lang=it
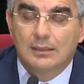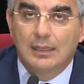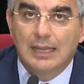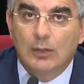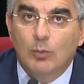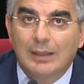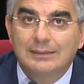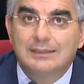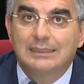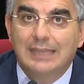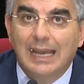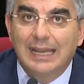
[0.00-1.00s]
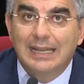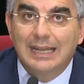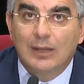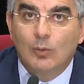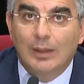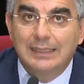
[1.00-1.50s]
la quantità e
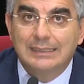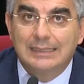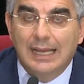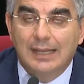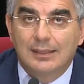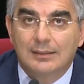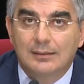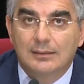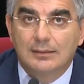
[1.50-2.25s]
la qualità